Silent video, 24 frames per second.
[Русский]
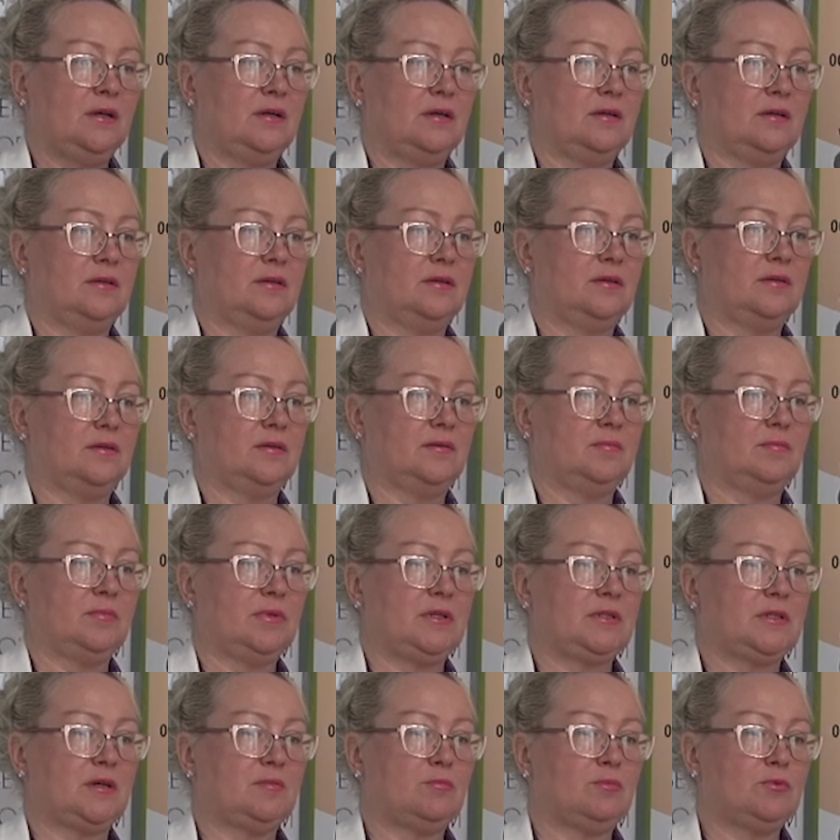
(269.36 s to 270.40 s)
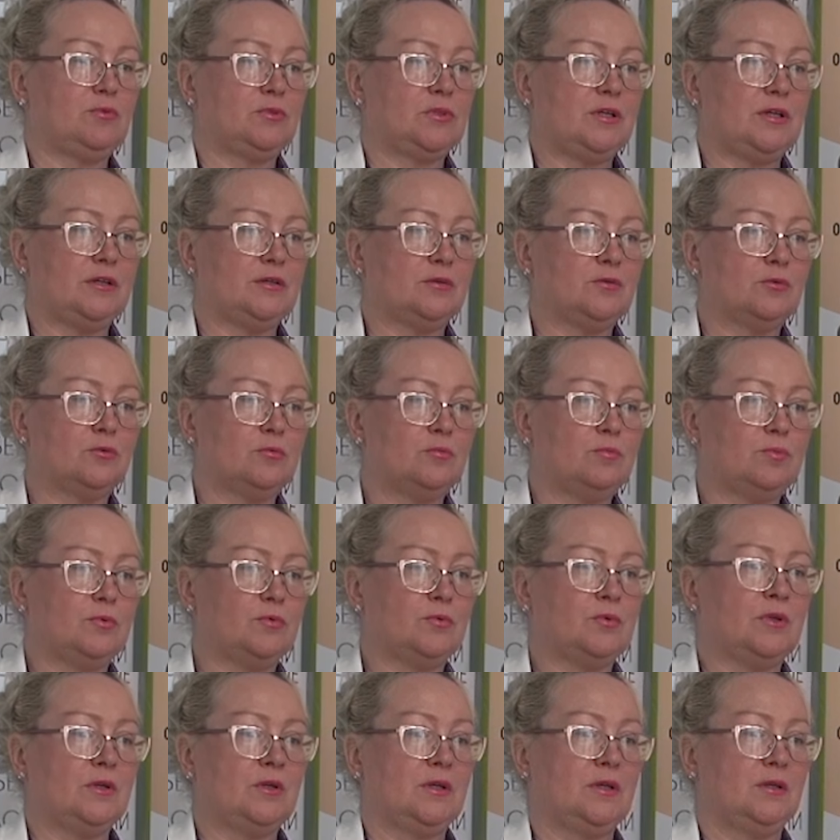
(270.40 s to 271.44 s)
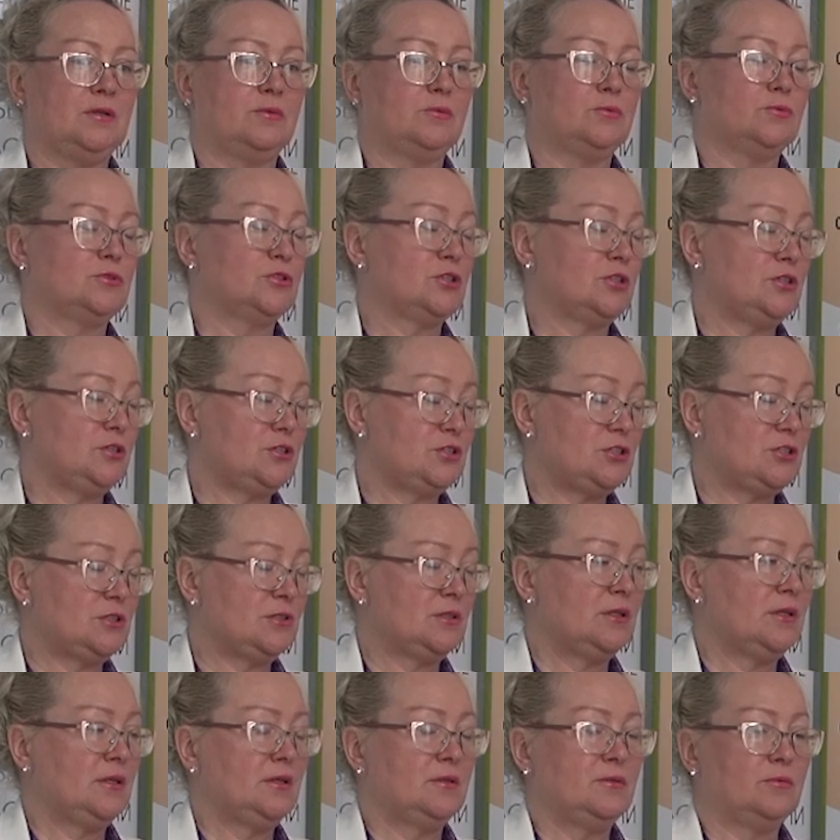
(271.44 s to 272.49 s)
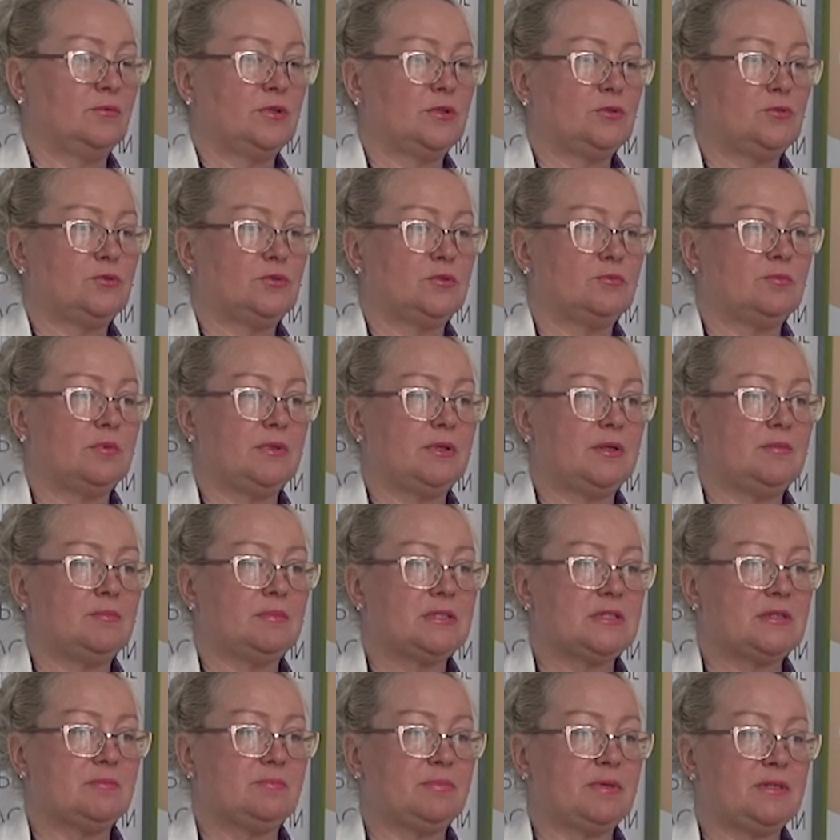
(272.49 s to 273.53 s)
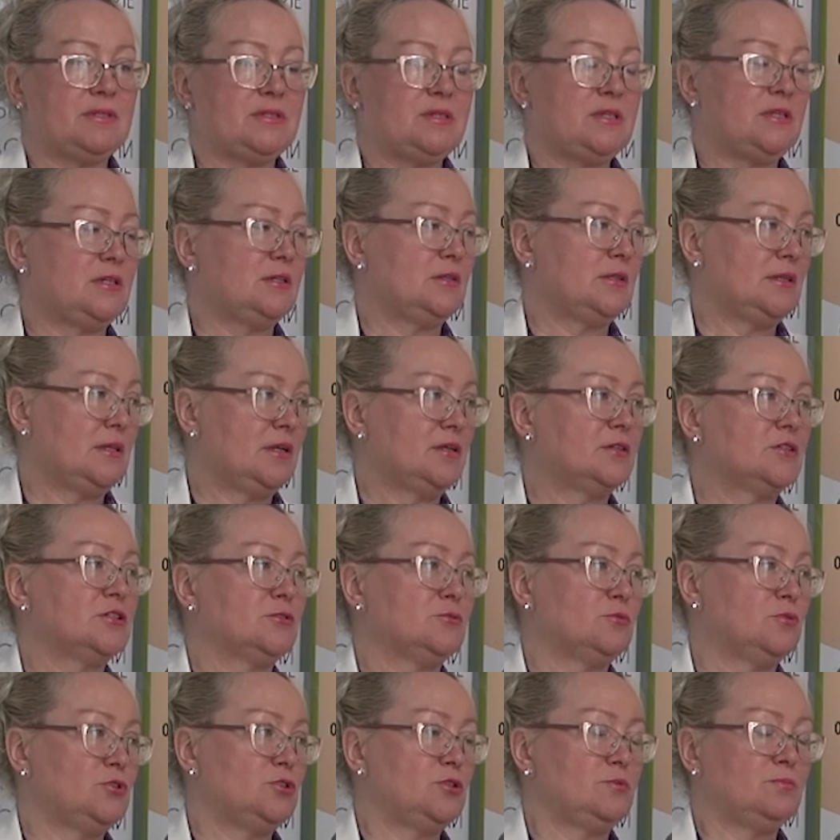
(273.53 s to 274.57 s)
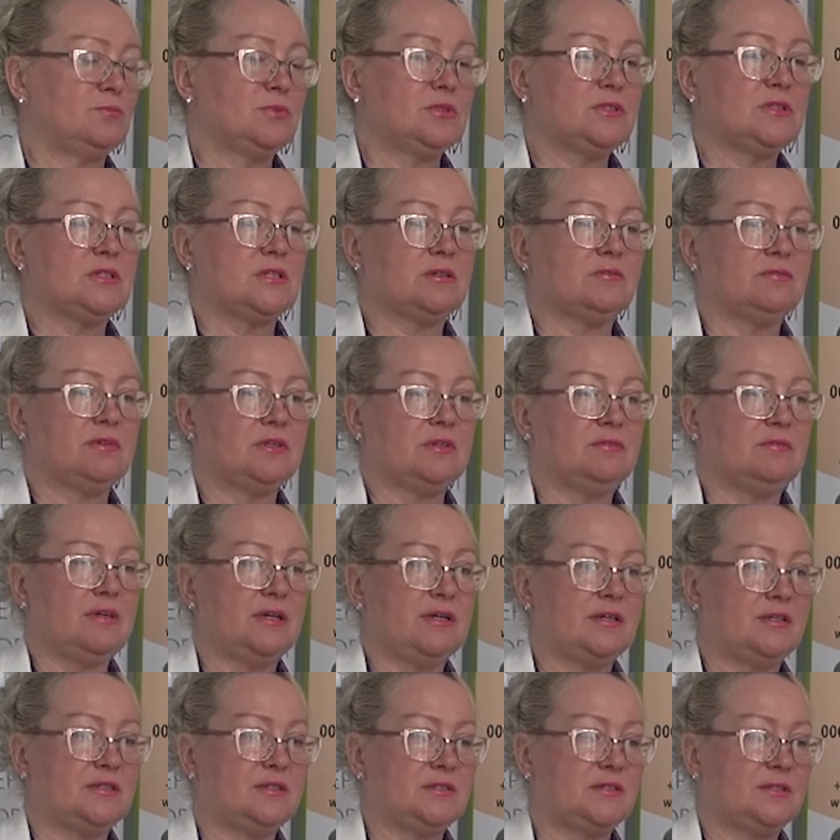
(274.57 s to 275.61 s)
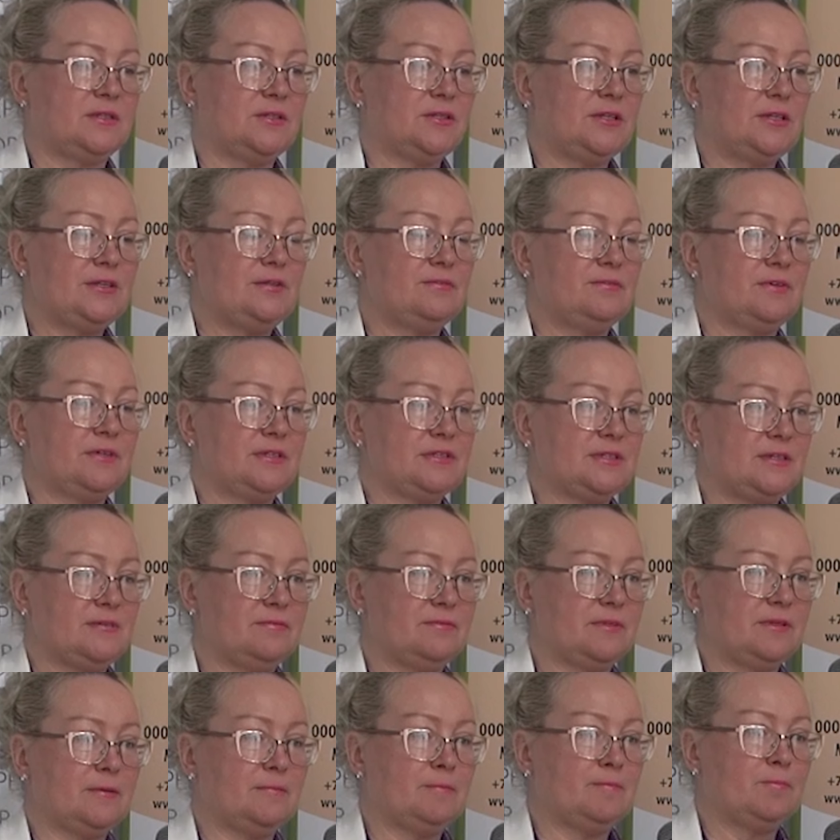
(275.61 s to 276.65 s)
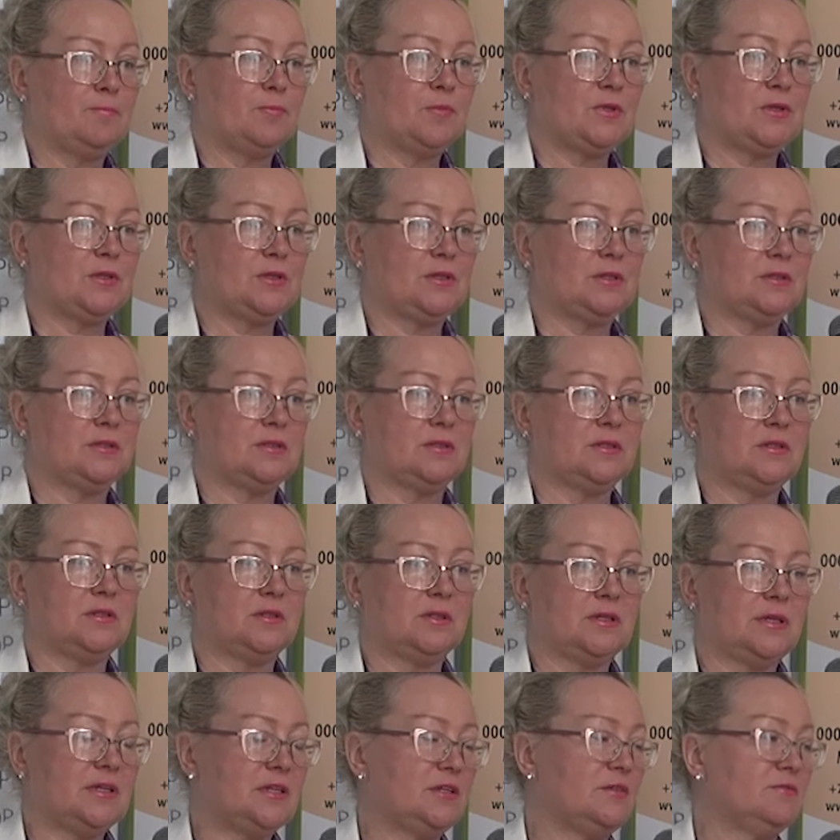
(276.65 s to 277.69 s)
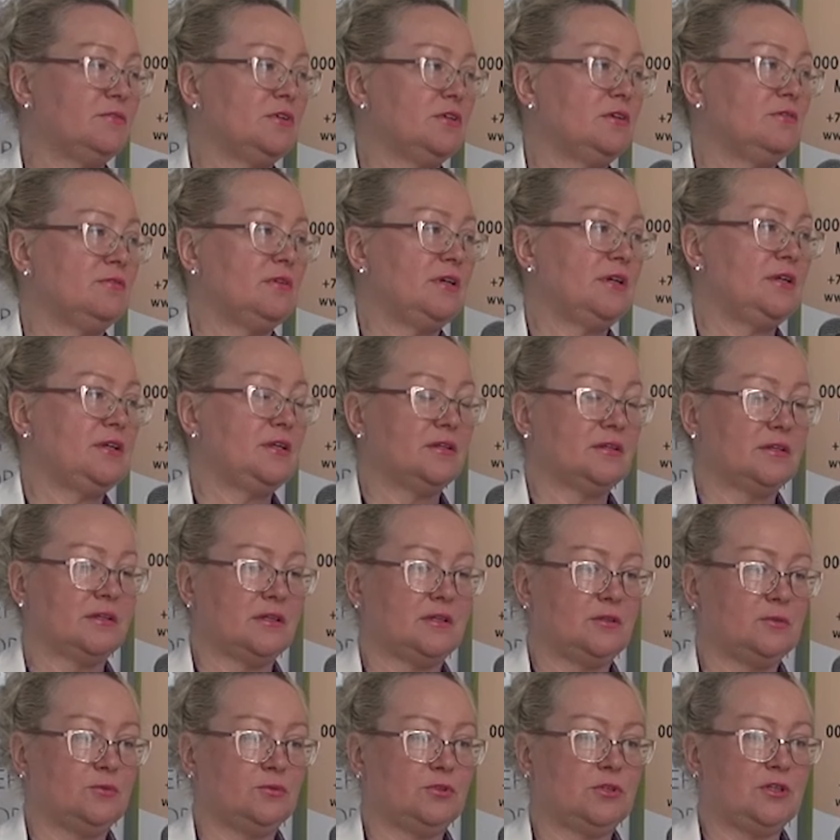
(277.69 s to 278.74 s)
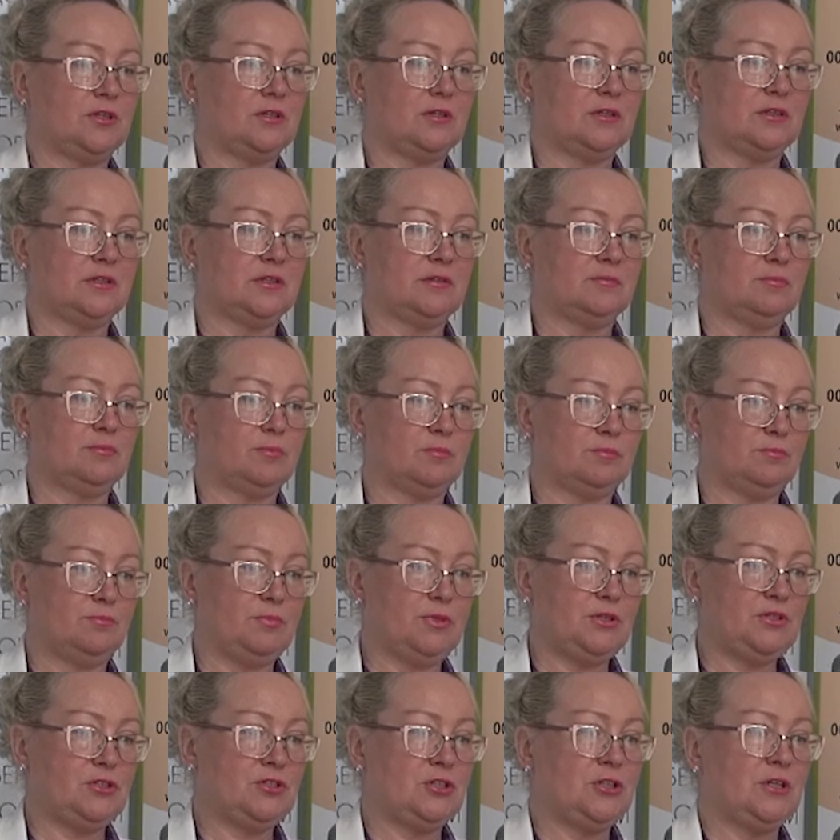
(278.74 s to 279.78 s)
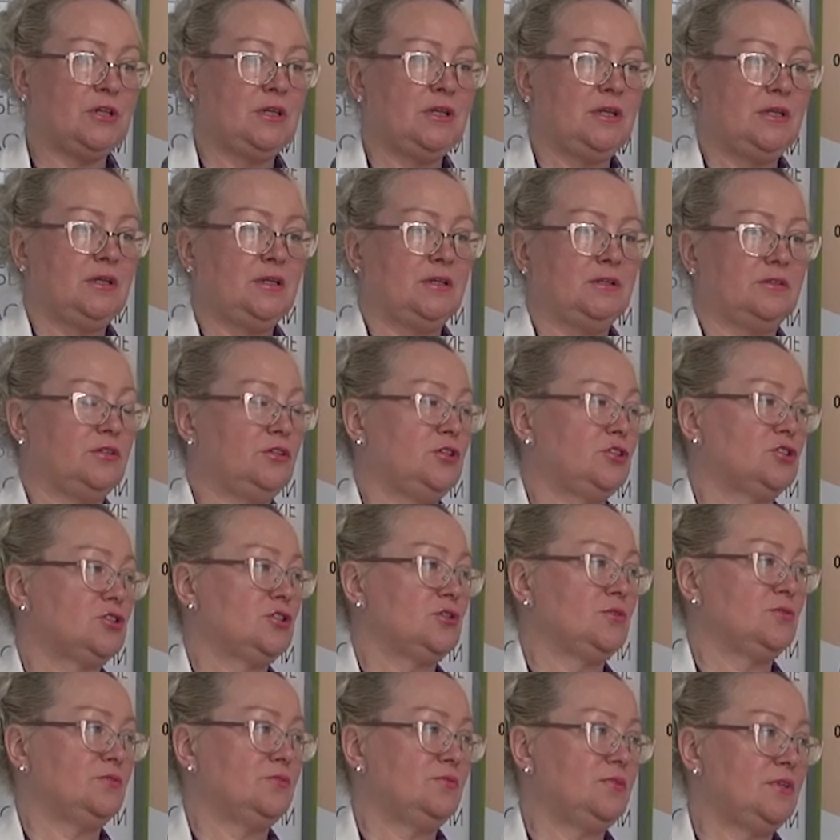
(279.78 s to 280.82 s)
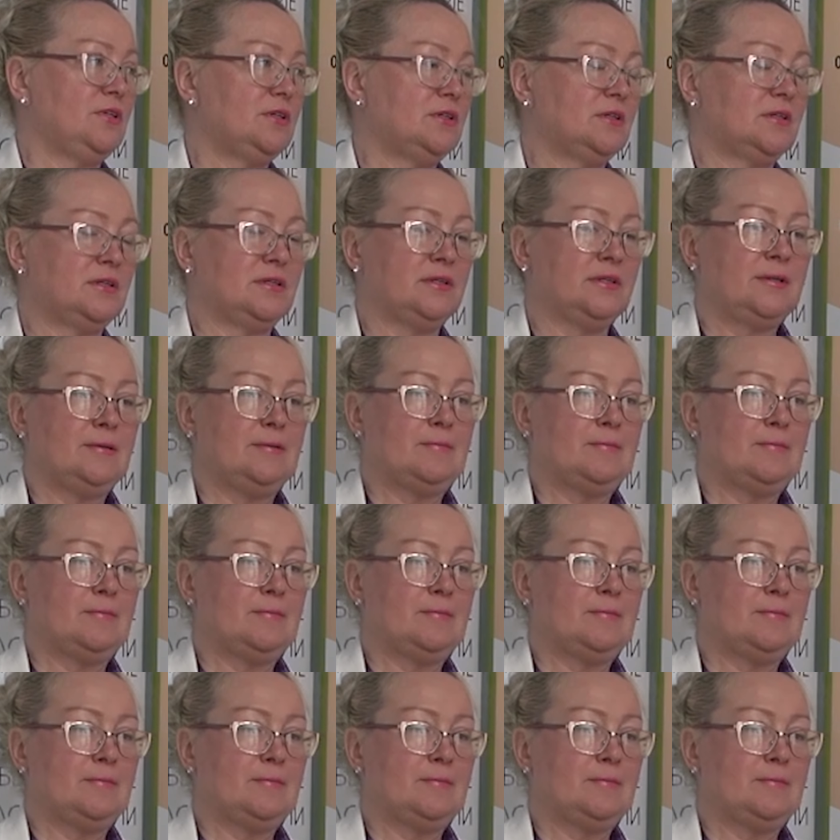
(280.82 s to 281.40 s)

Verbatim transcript: Э, мы отработали группу у женщин, у которых была мастопатия. Также очень быстро выявляется, неинвазивно. Это, это раннее выявление онкологии. Это бич нынешнего века.